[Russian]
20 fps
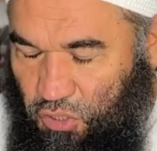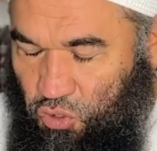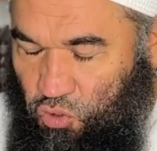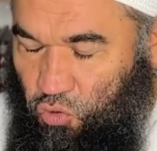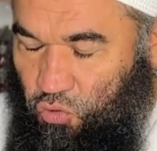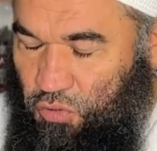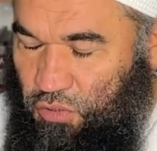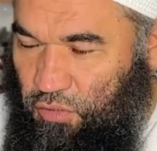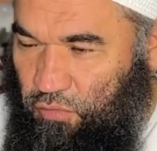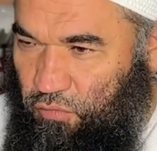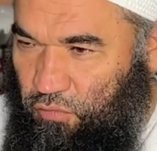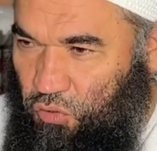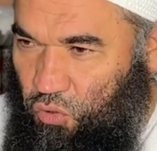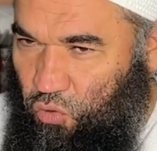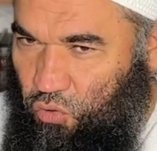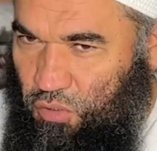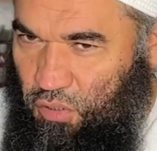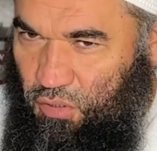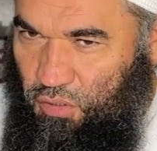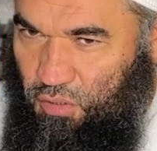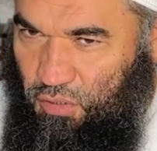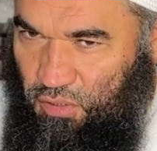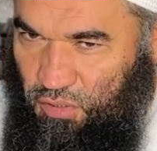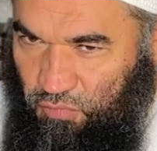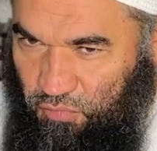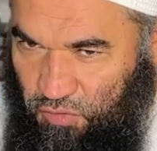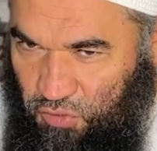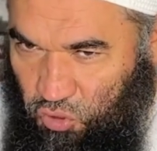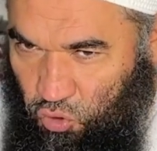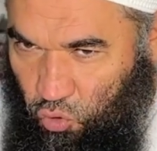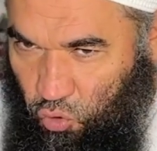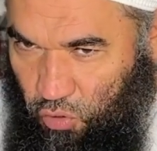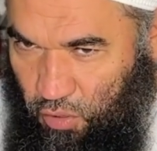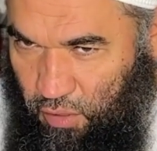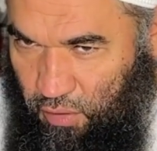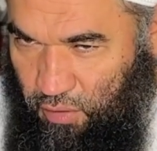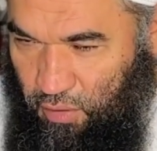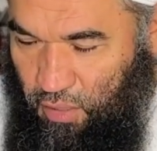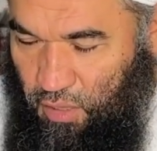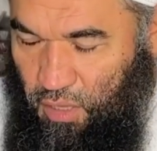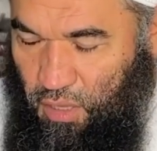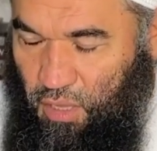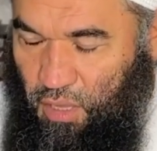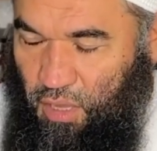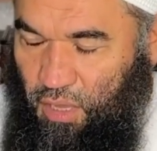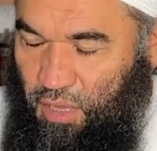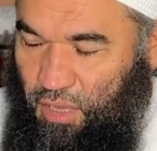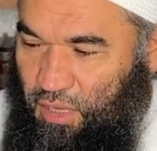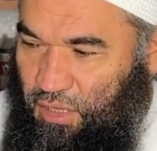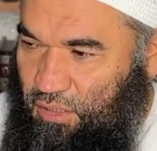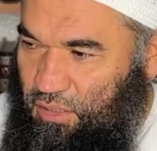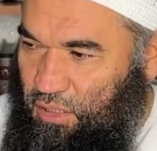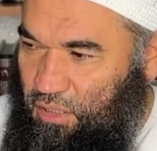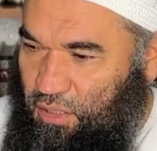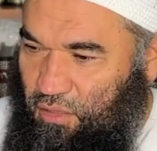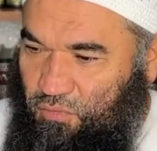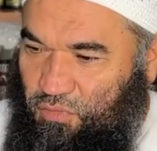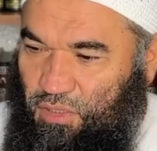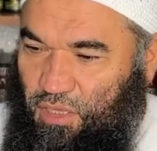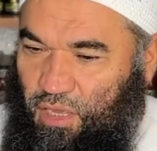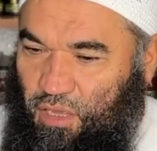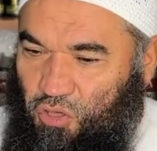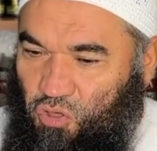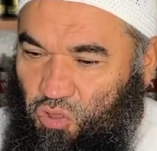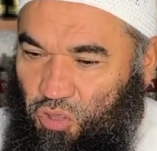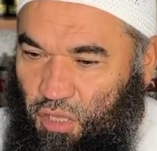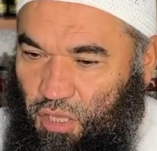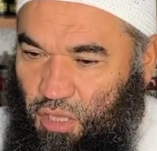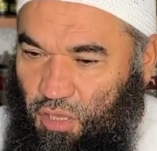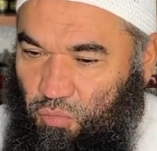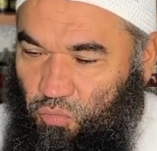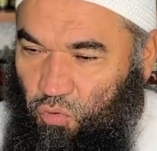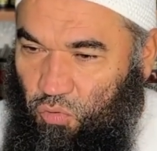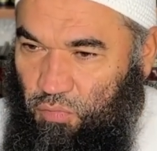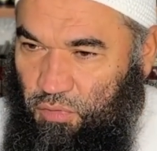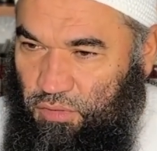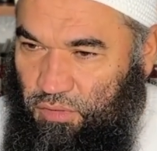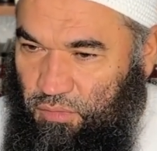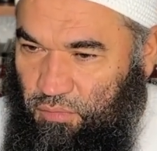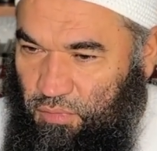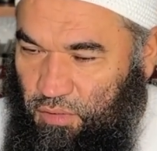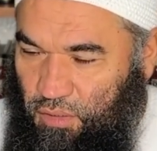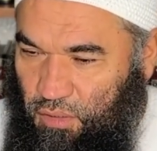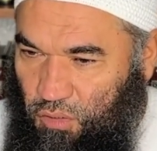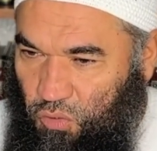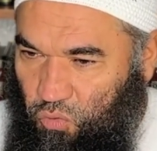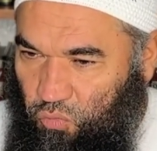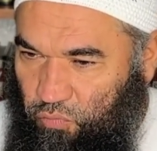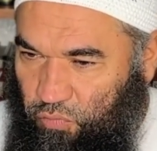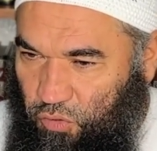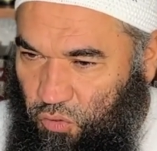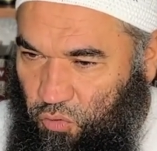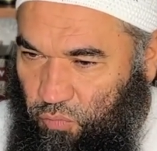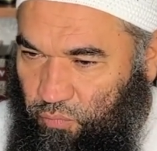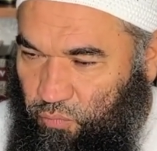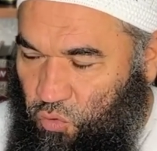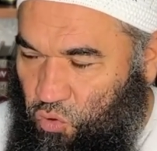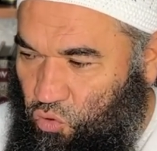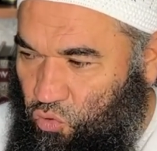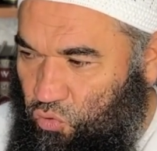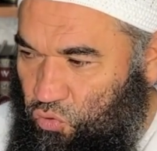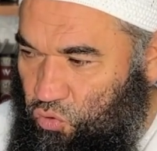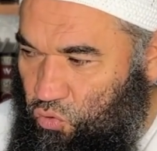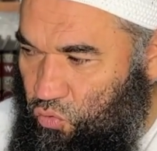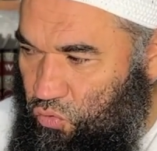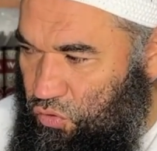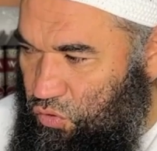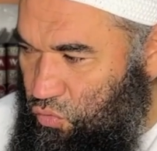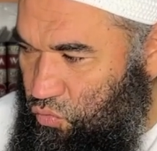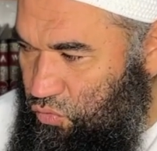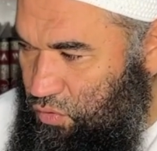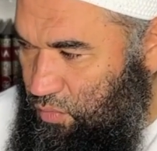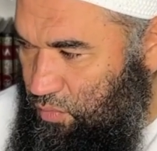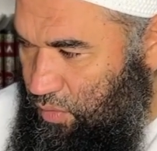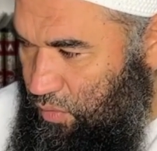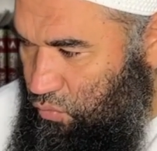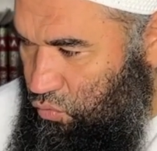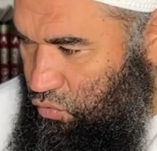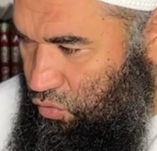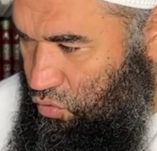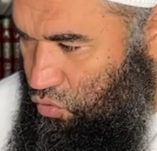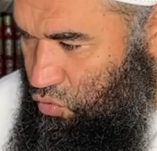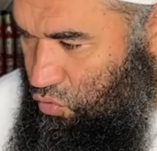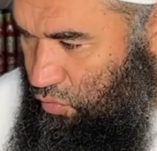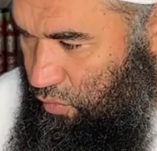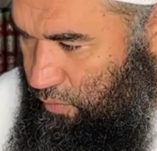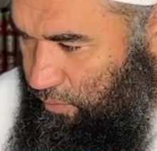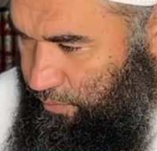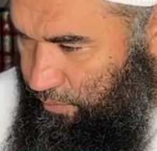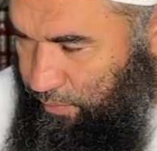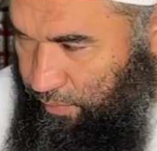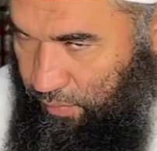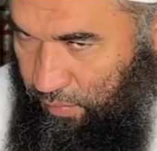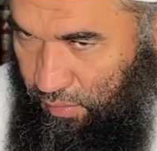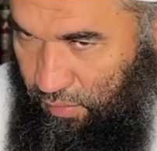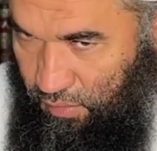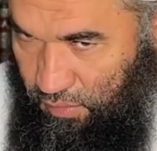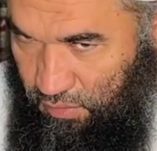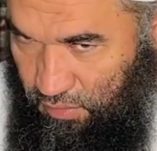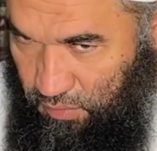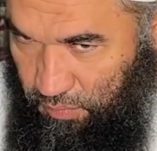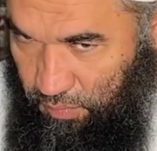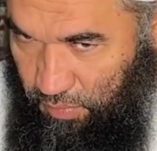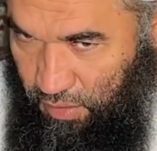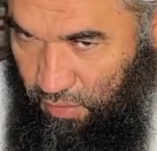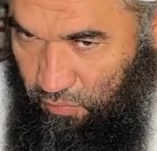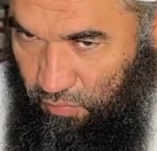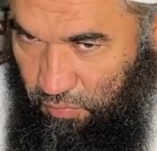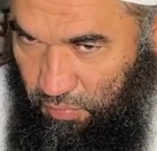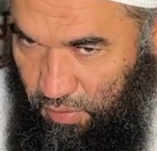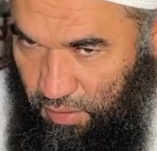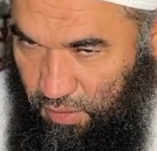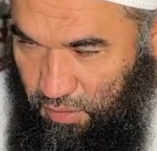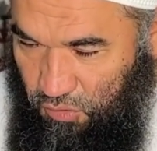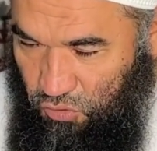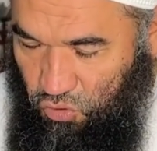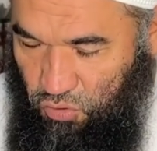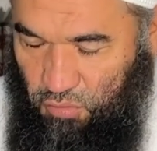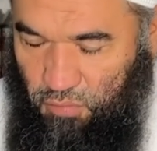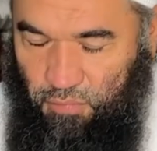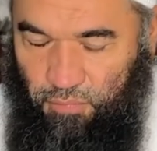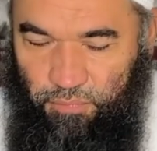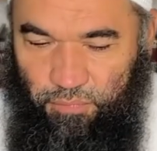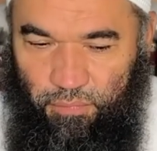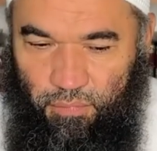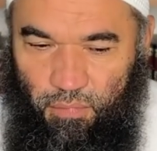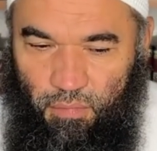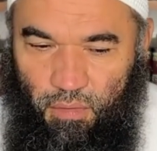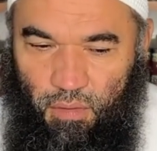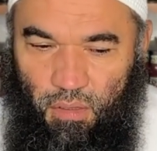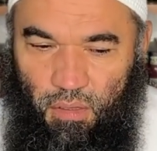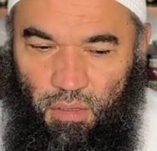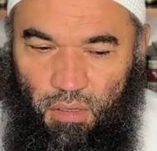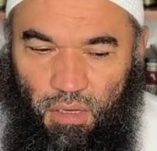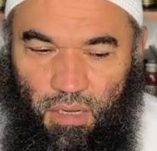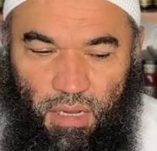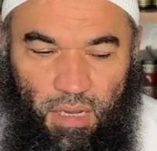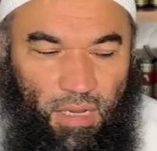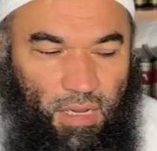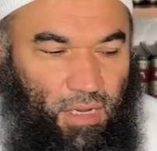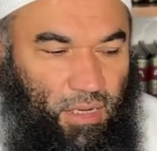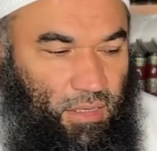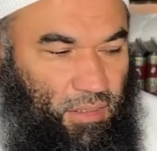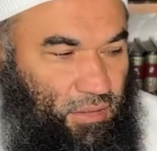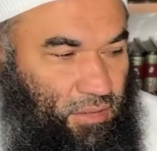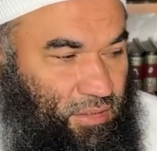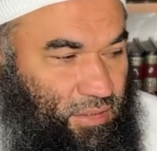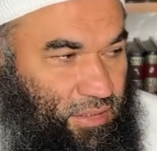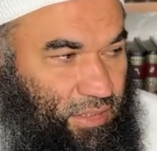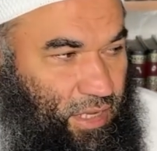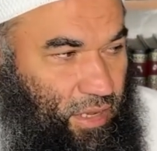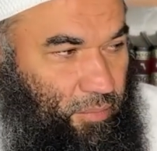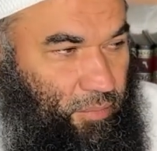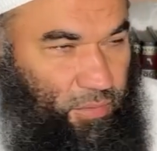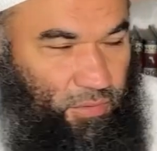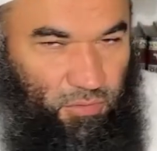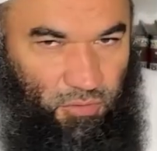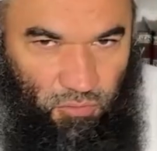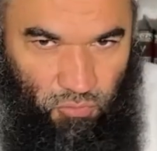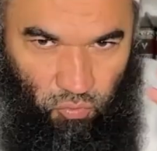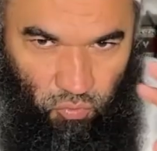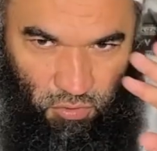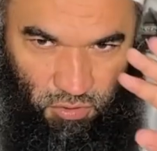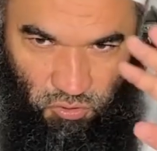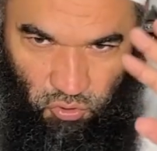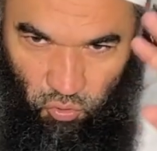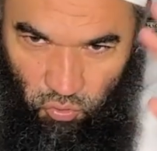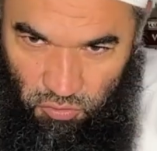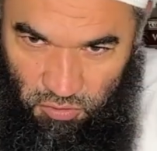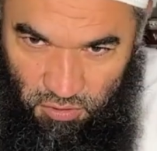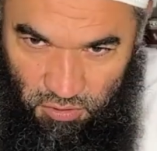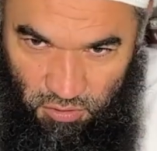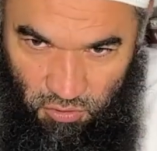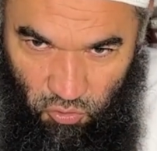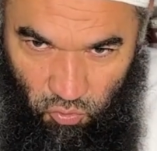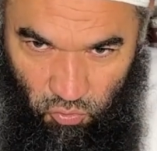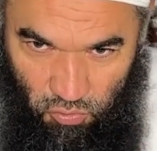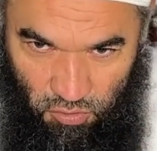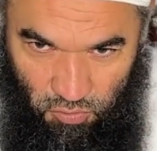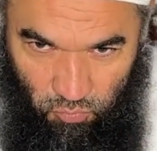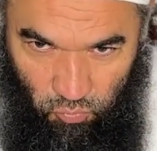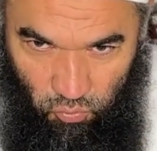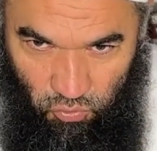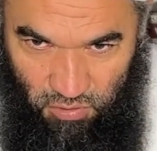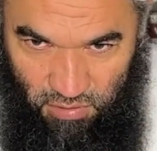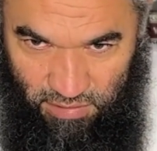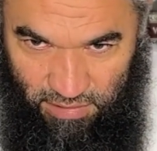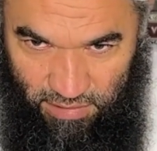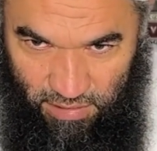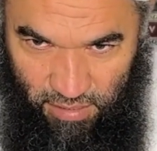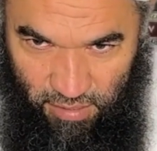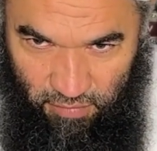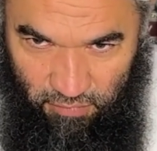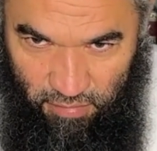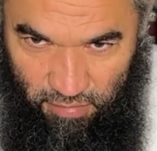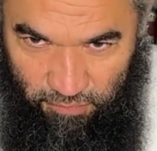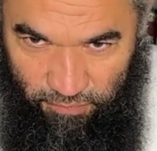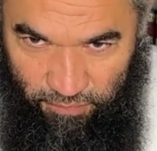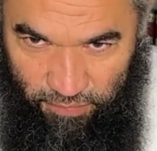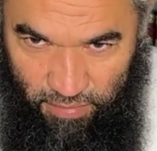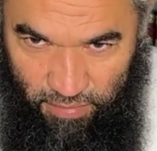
Солнце выходит с востока. И если ты встанешь таким образом, Бараклуфикум, что солнце у тебя будет что? Справа, правильно же? А запад, куда солнце заходит, будет слева.